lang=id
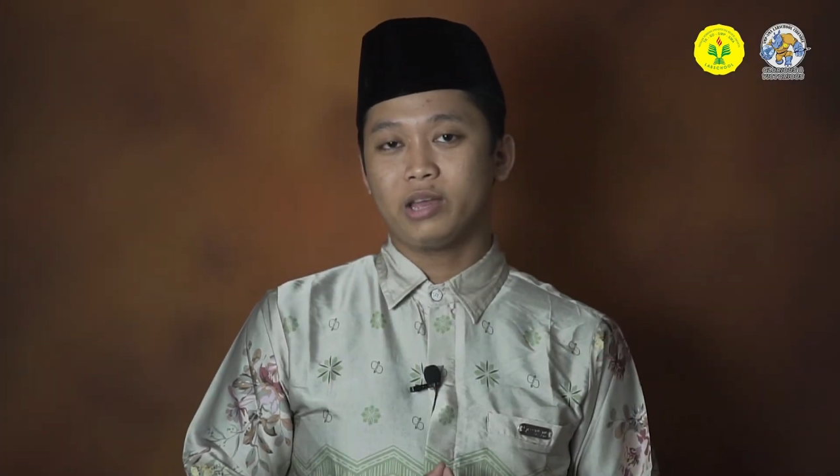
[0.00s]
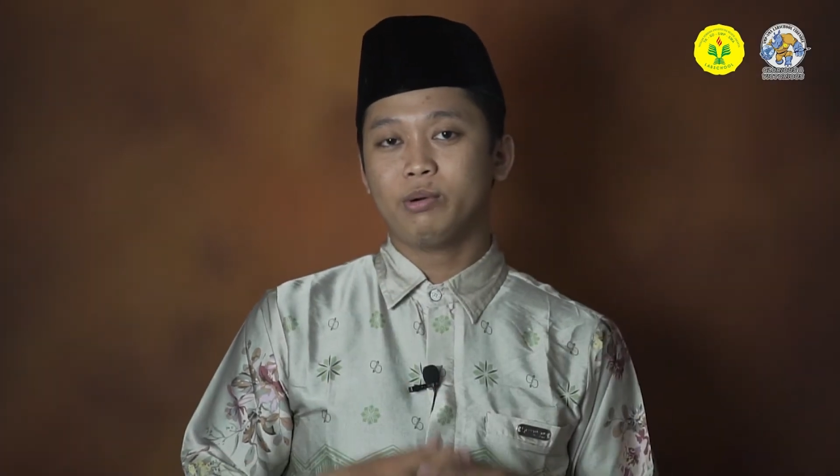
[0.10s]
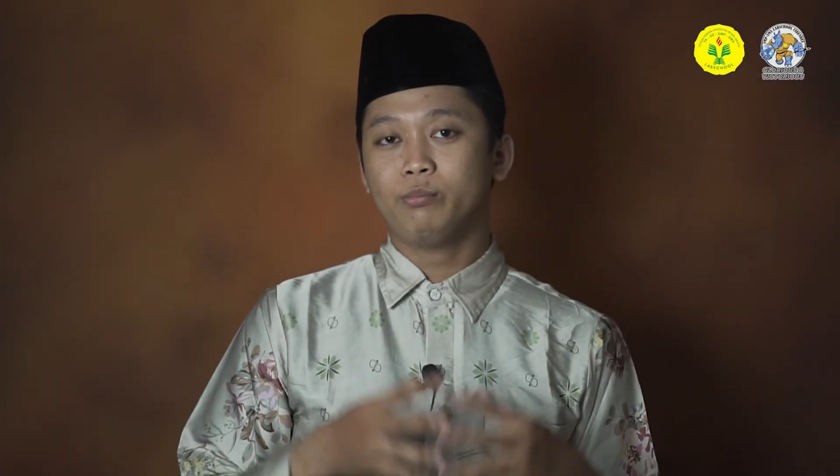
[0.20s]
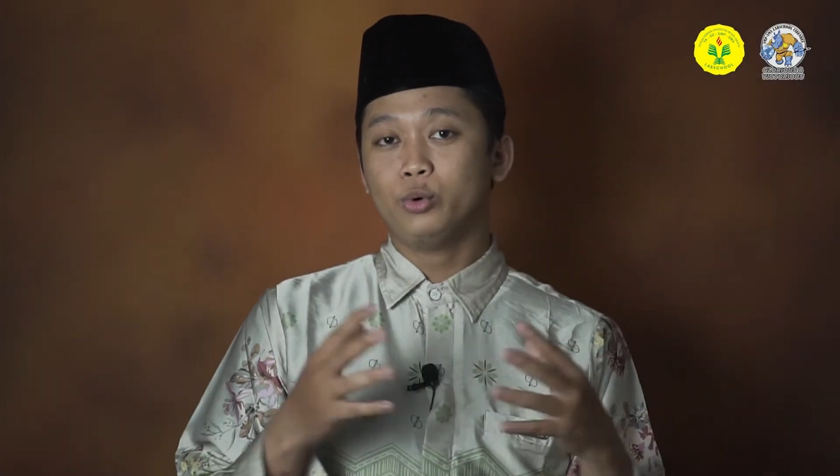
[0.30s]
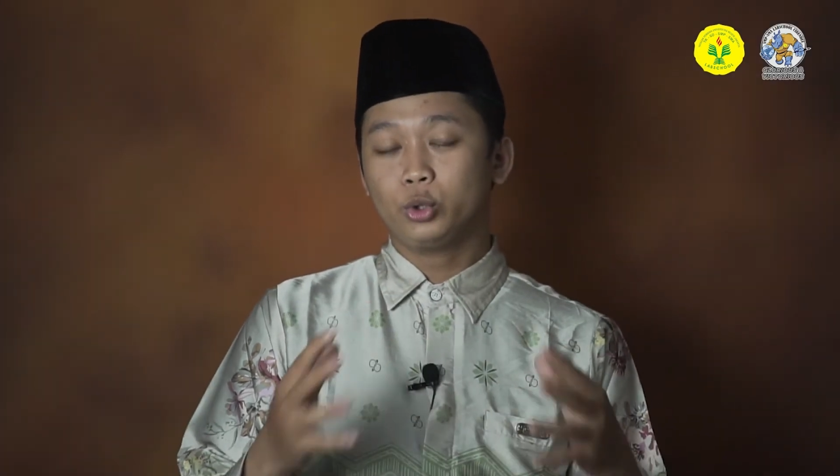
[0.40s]
yang
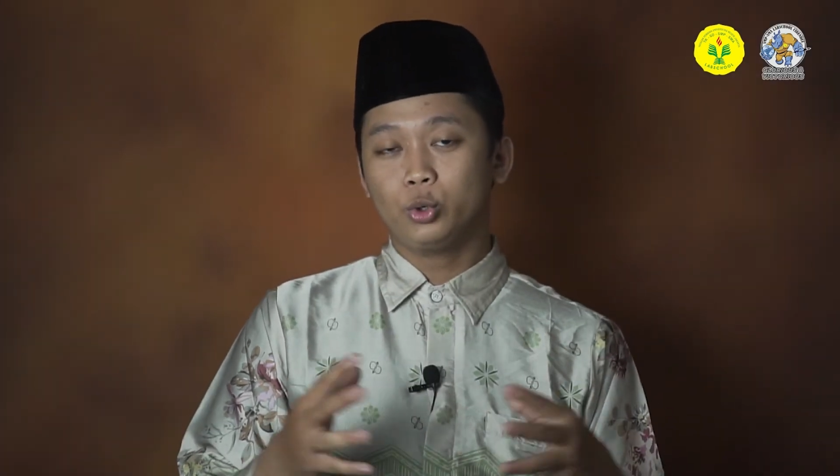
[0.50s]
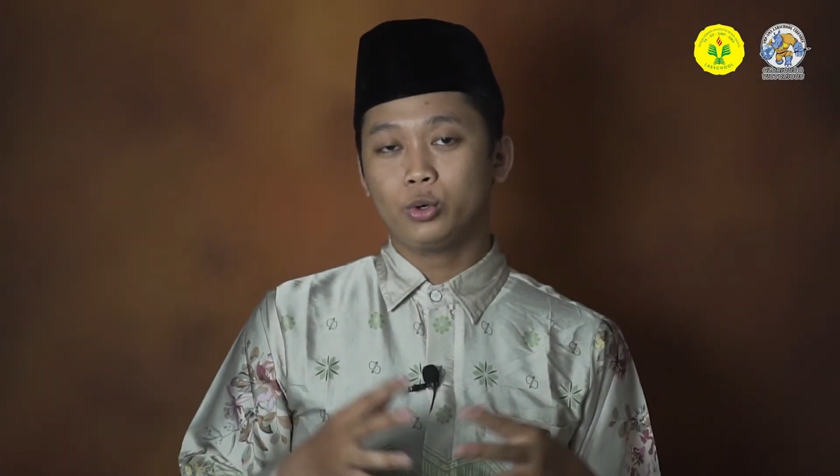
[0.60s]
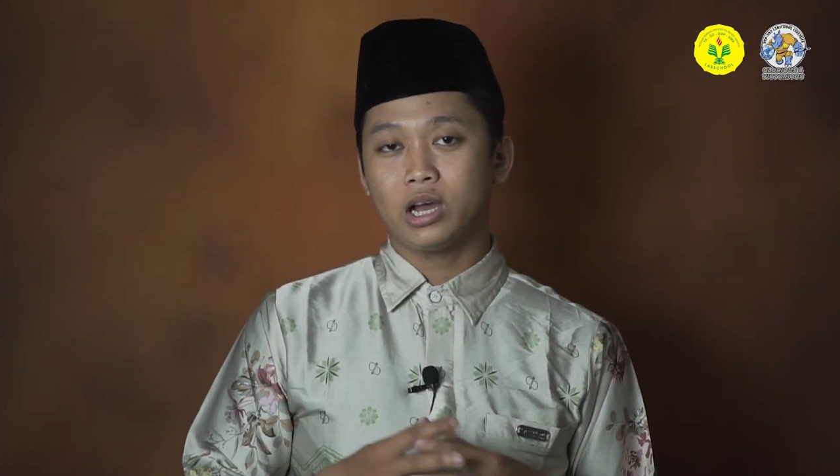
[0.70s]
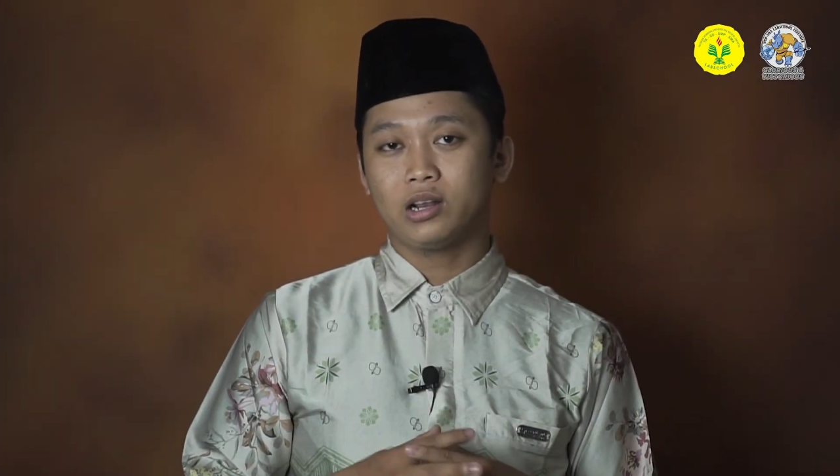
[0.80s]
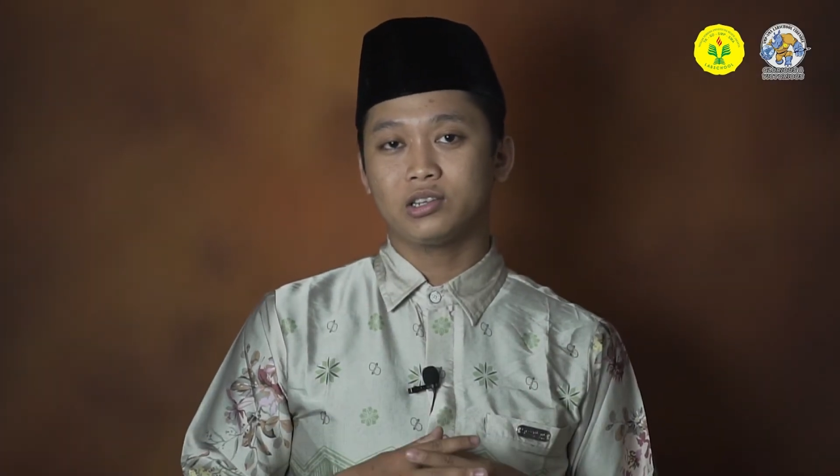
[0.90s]

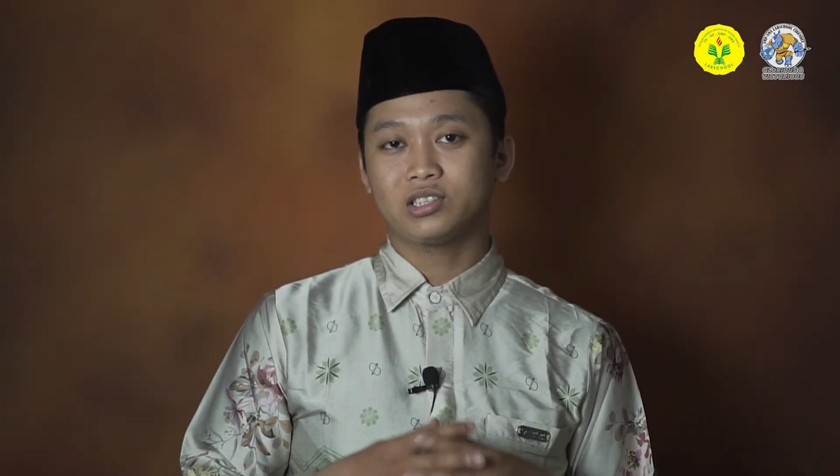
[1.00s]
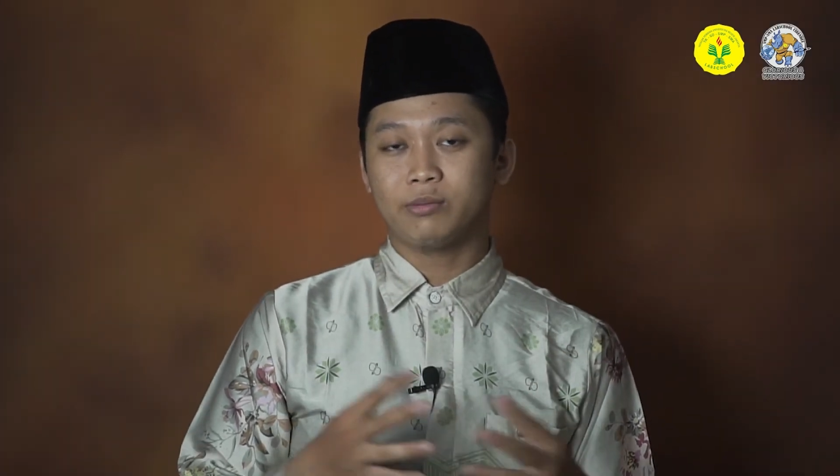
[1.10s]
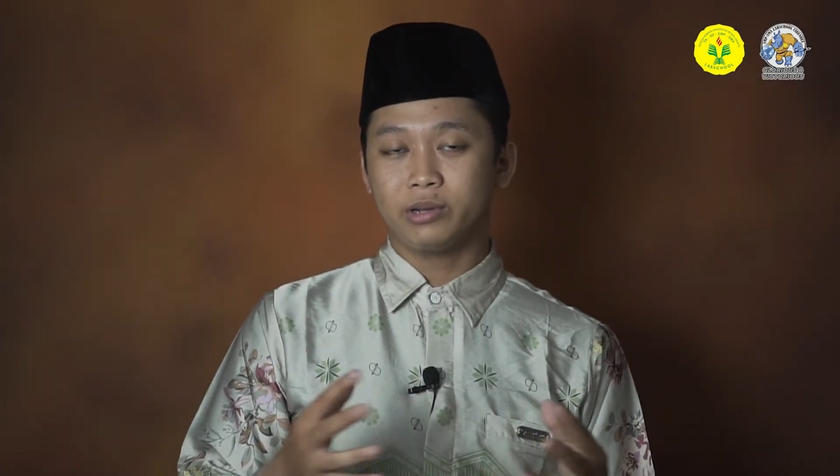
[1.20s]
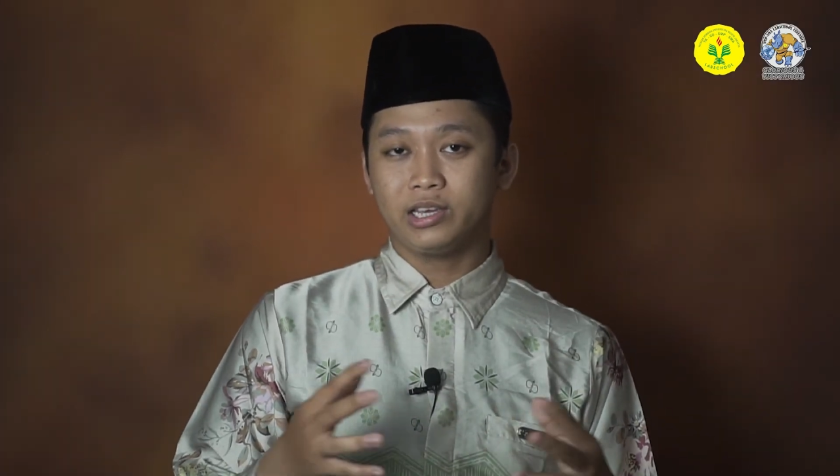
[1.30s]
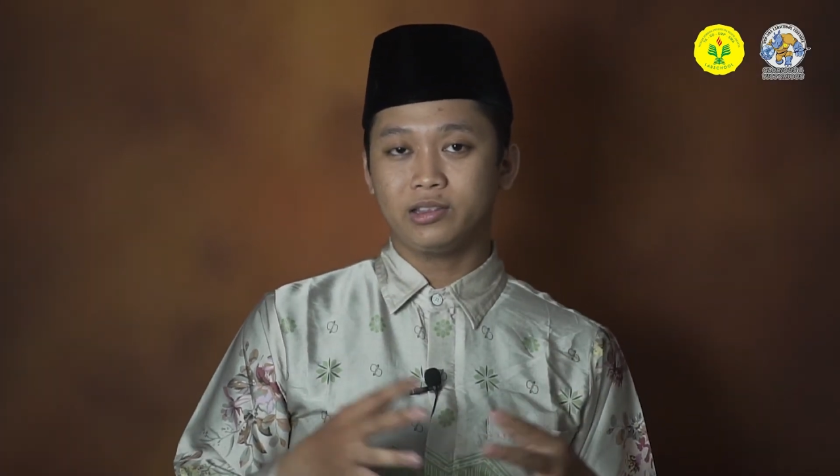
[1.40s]
membutuhkan
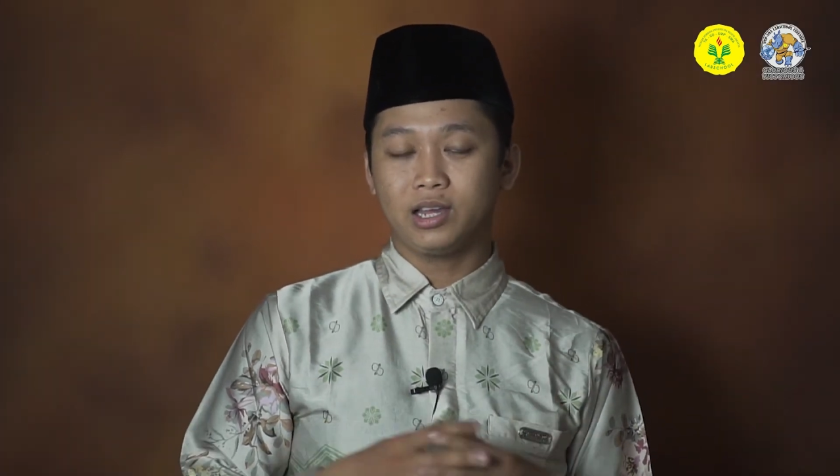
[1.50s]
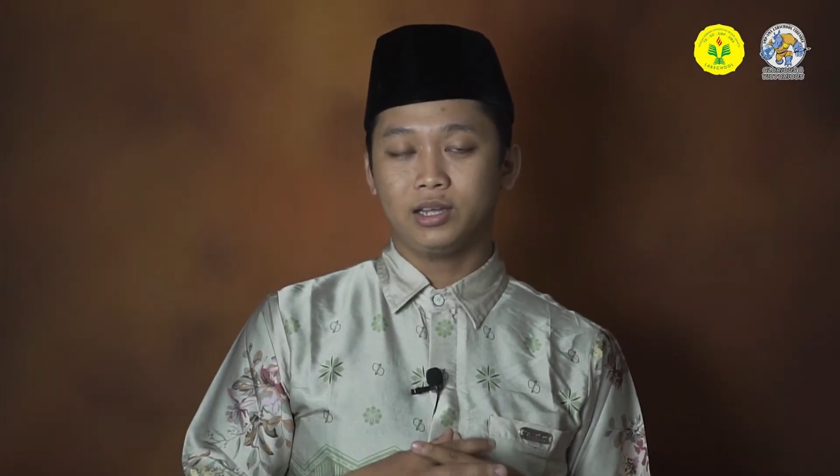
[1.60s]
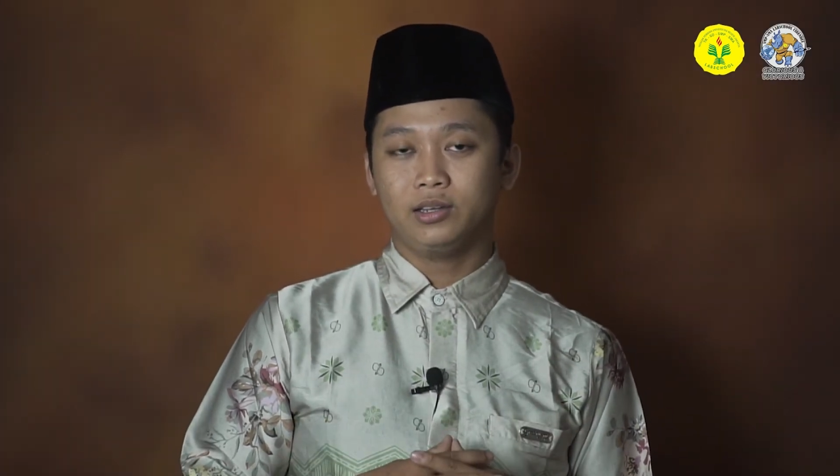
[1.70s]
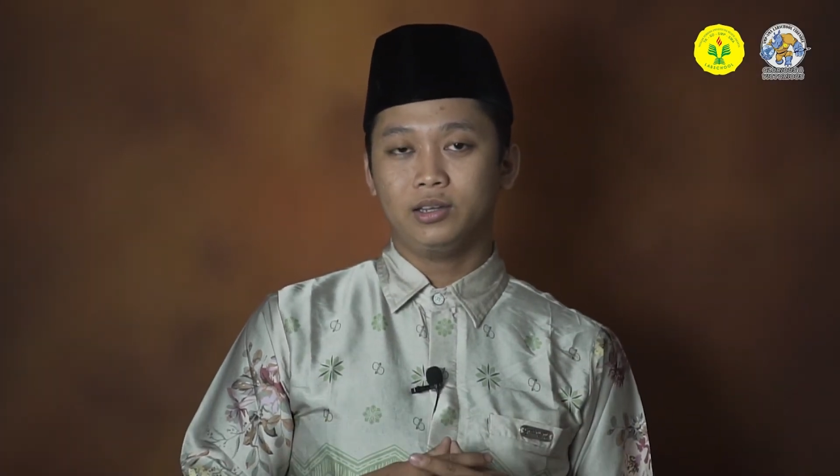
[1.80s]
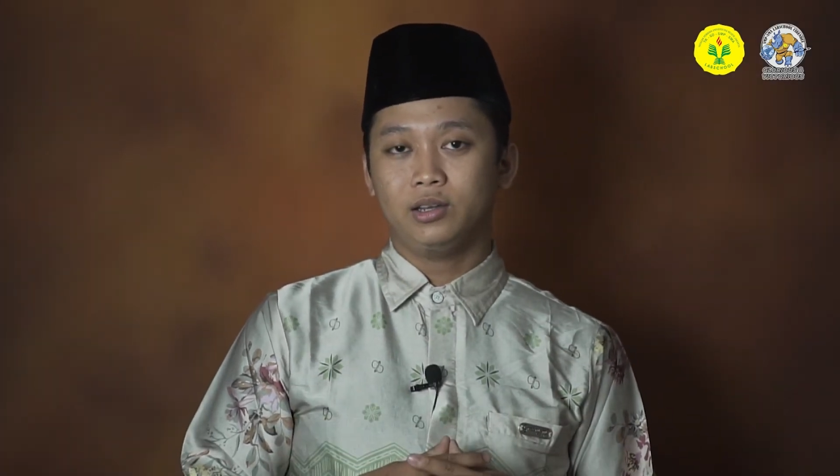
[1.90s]
sesama kita,